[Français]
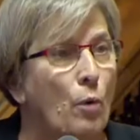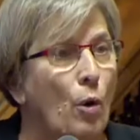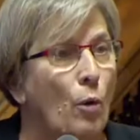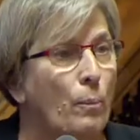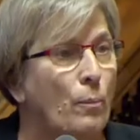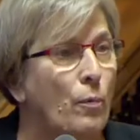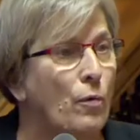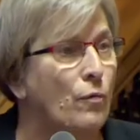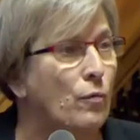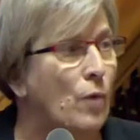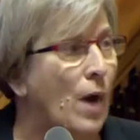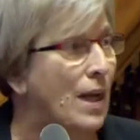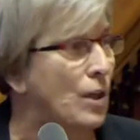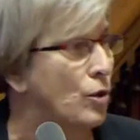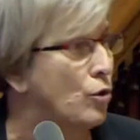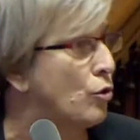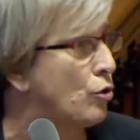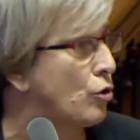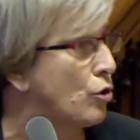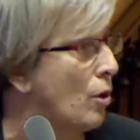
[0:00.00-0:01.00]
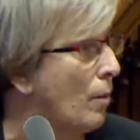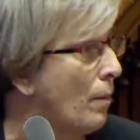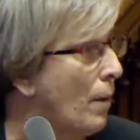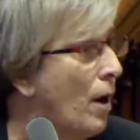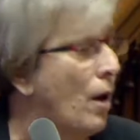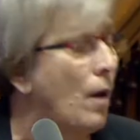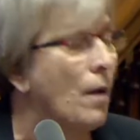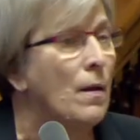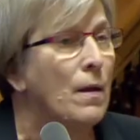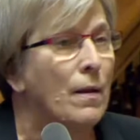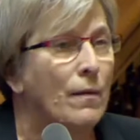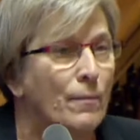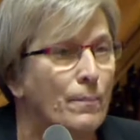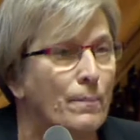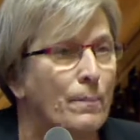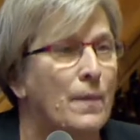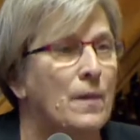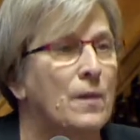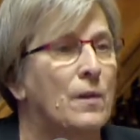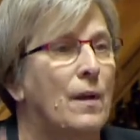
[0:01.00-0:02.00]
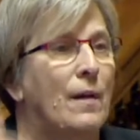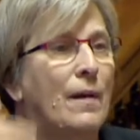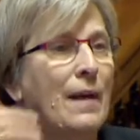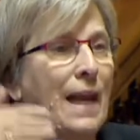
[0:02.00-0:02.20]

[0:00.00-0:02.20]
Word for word: pour pouvoir justement euh,